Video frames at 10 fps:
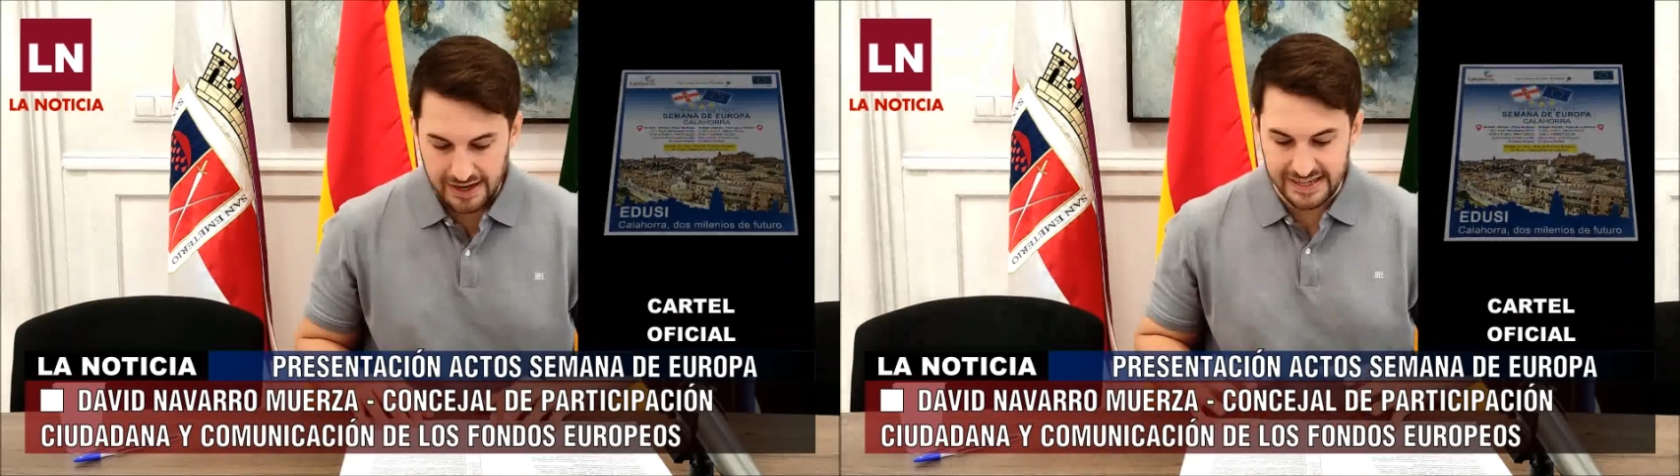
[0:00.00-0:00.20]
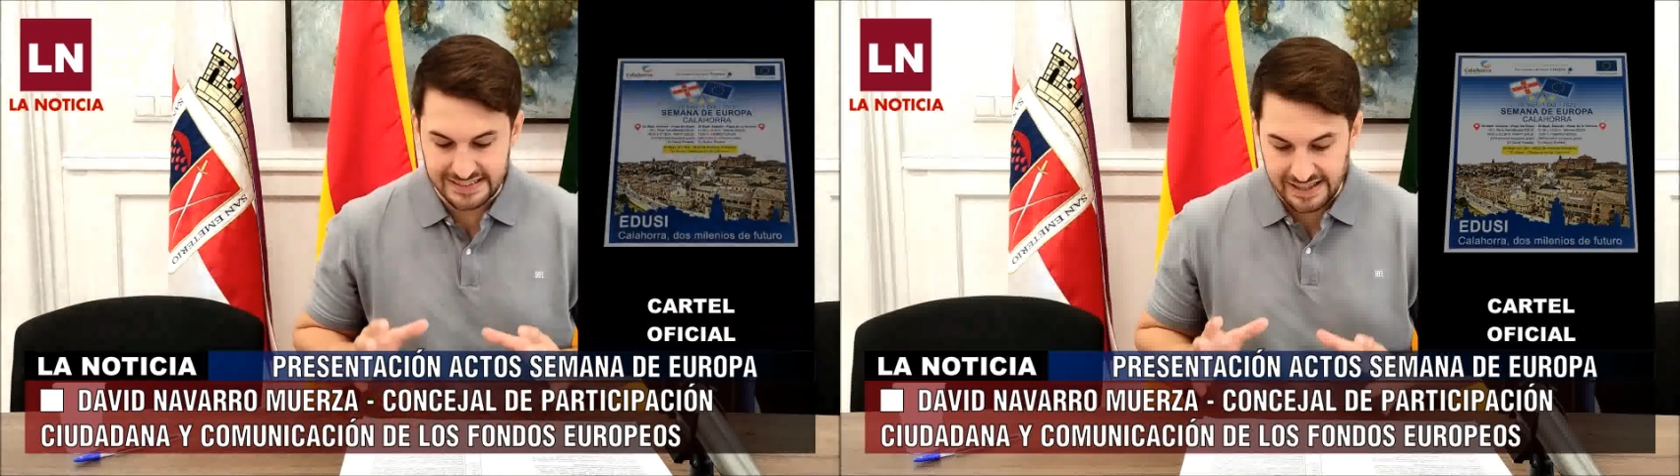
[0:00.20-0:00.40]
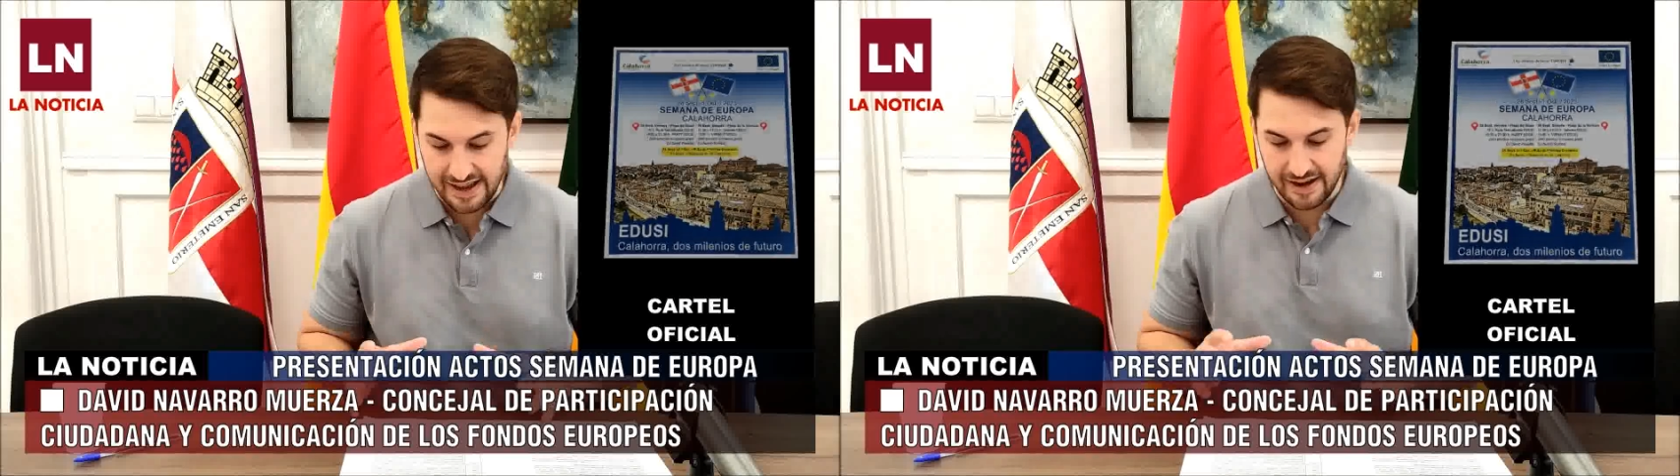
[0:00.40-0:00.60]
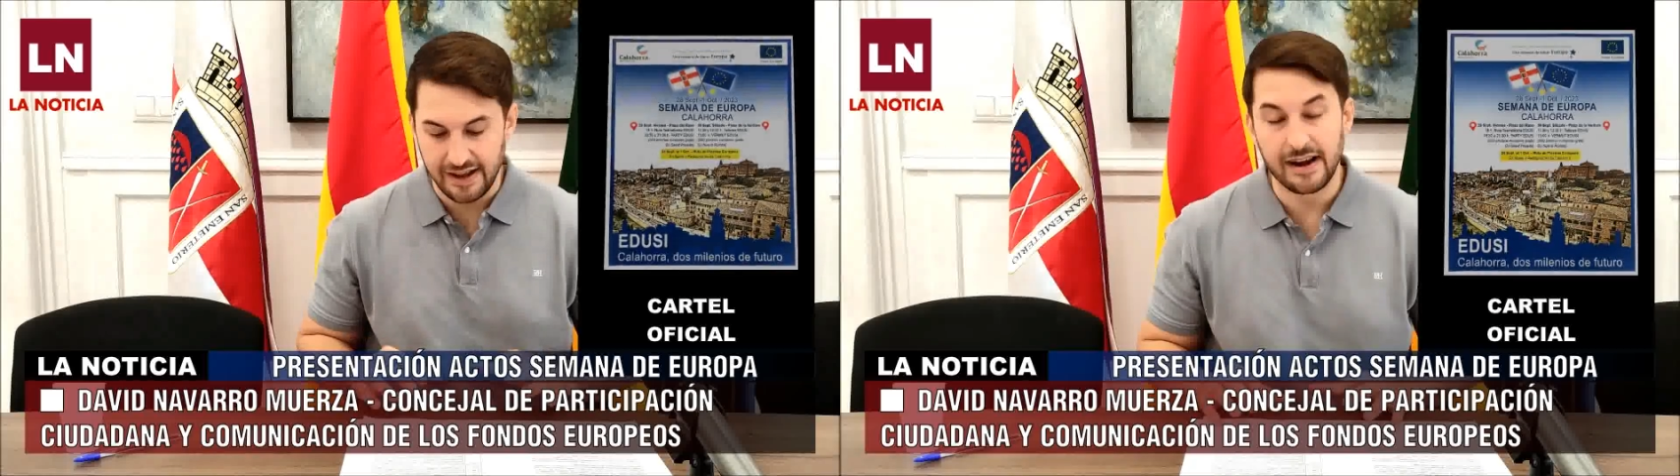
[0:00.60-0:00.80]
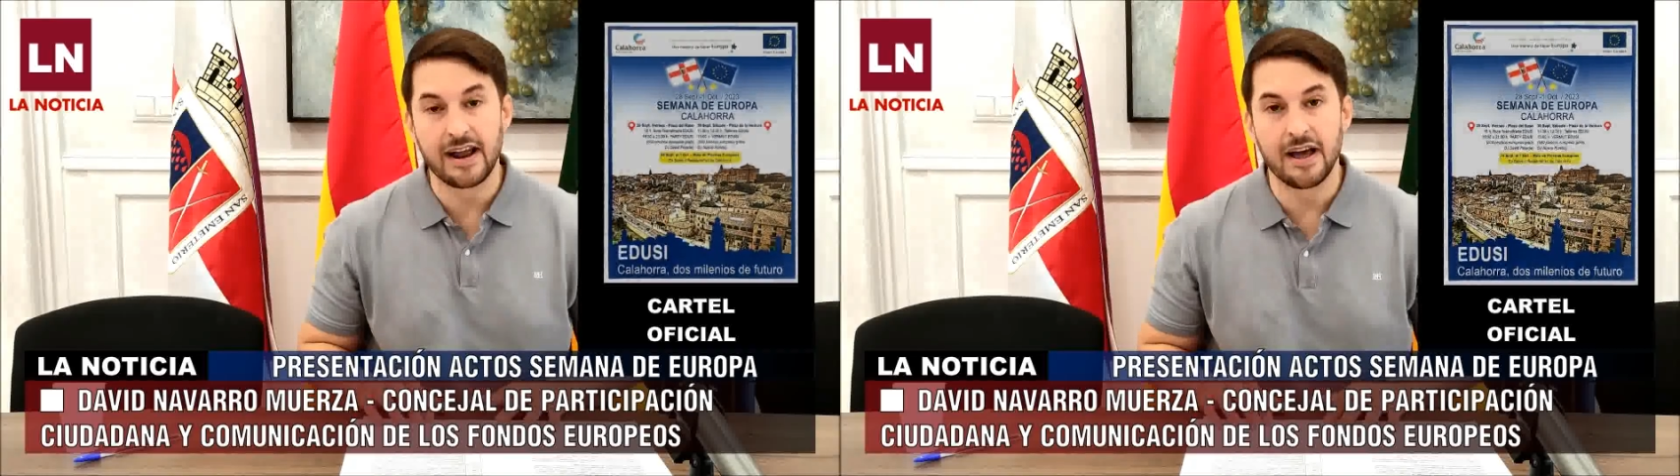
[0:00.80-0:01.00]
Esther
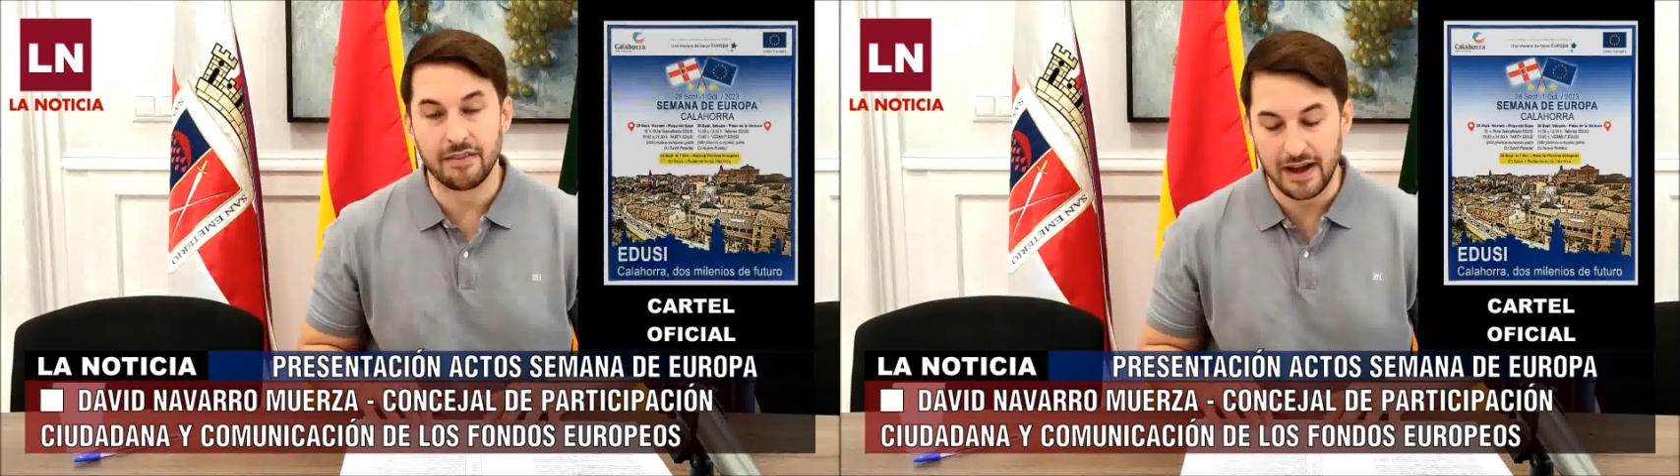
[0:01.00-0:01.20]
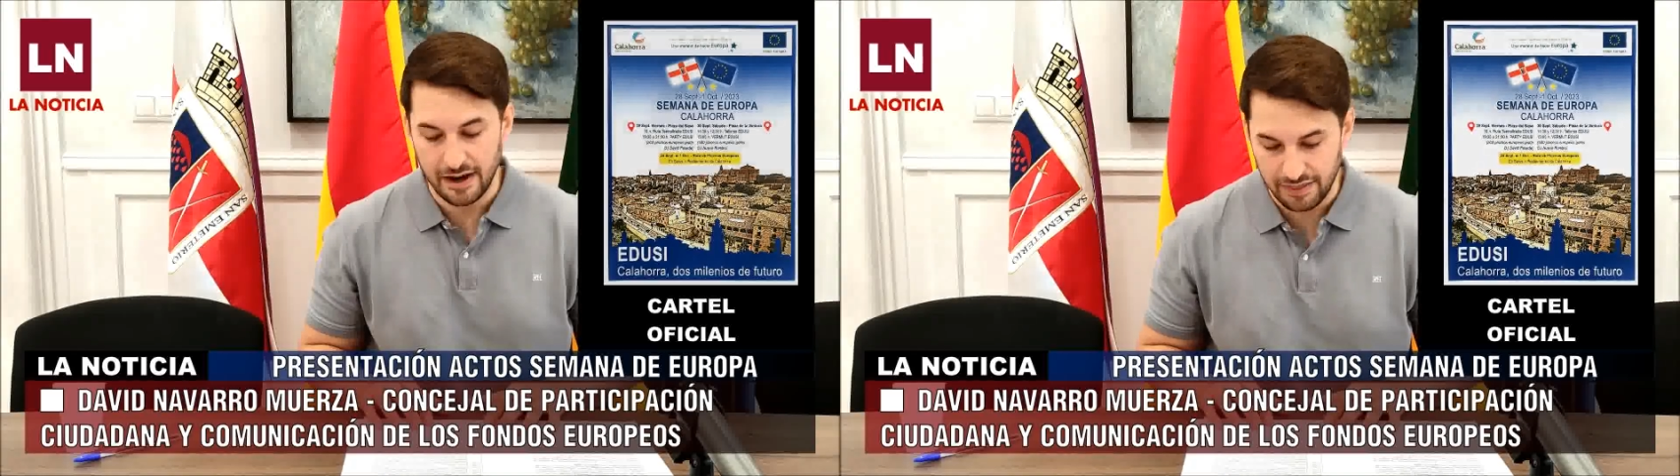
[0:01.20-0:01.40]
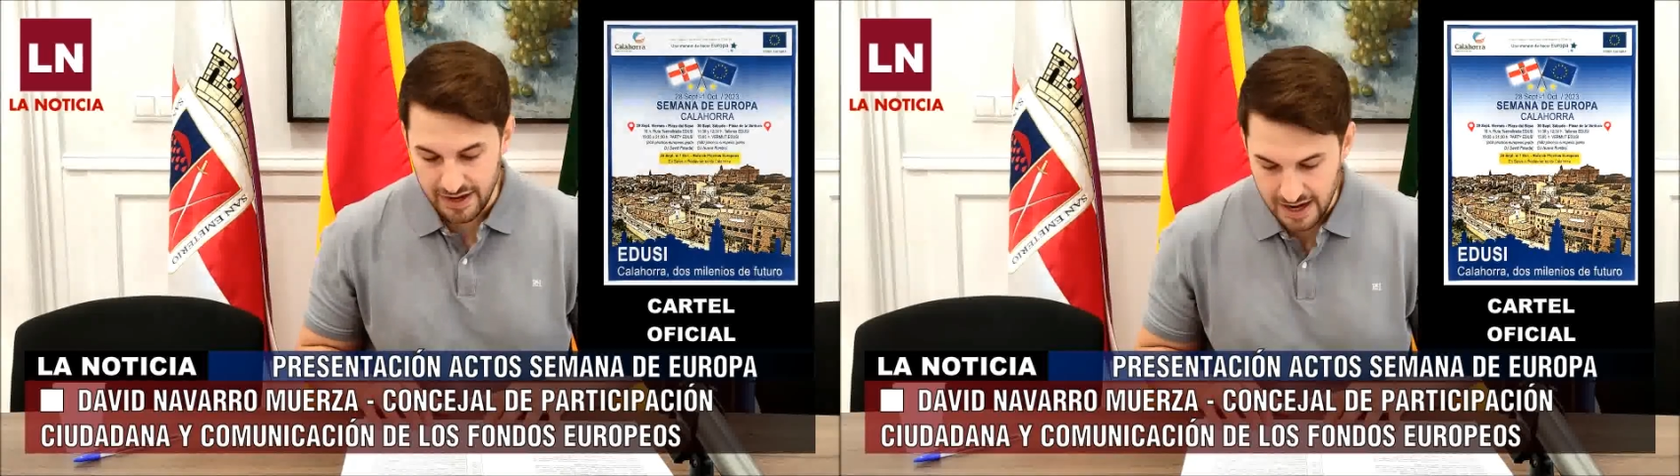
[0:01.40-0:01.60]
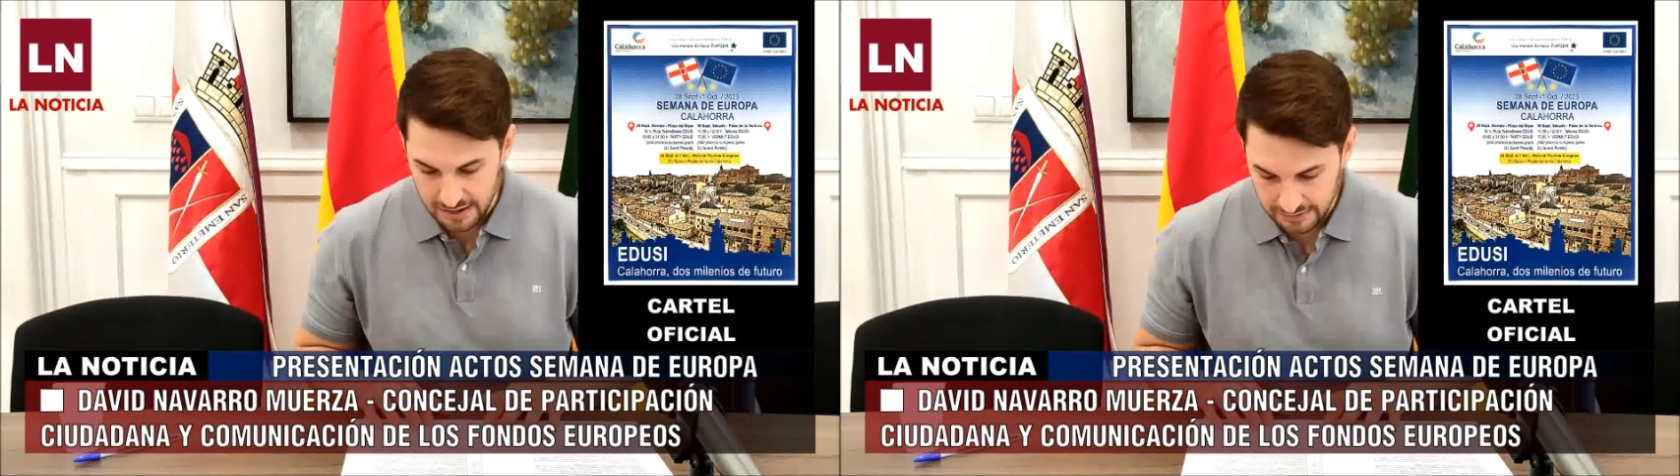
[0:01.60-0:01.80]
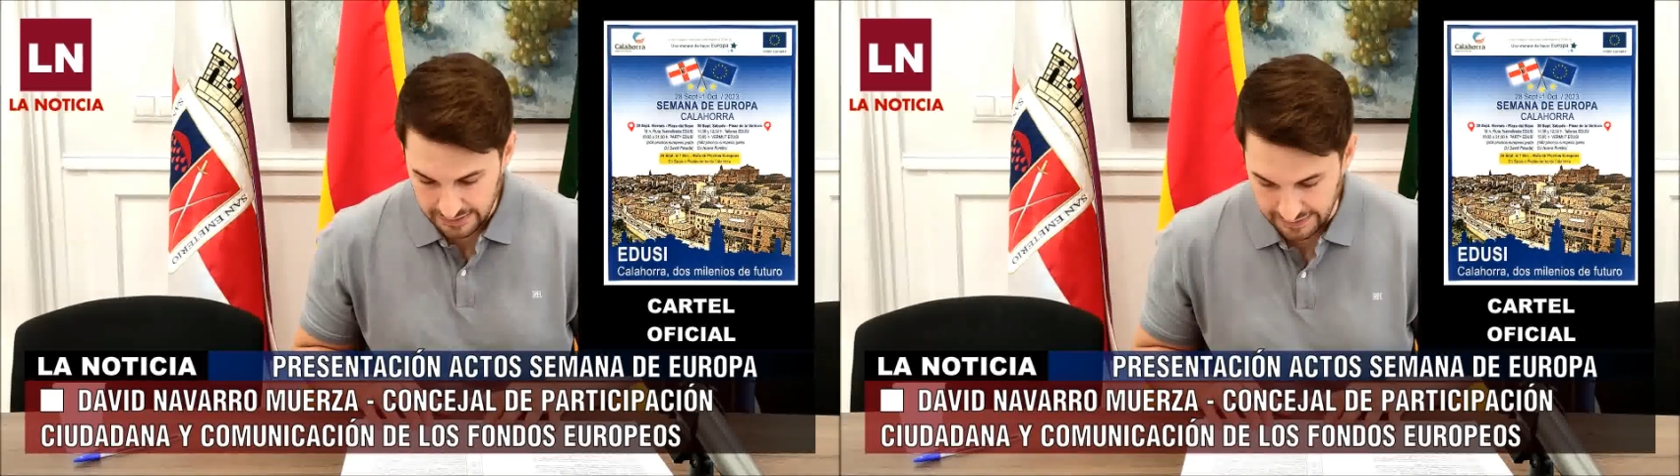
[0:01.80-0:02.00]
Herranz García,